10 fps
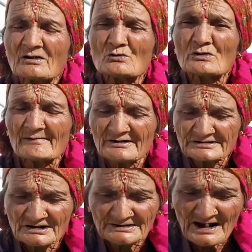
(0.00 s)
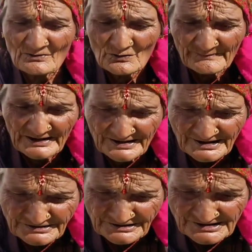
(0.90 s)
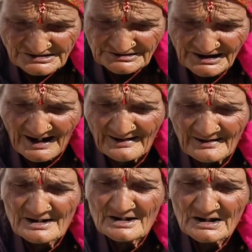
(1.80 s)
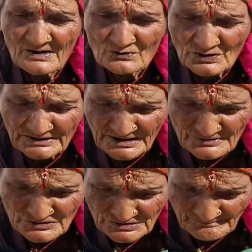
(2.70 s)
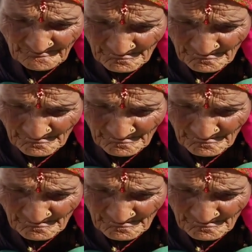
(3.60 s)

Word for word: कौआ बैठा था वो पेड़ के नीचे था कौआ ने उस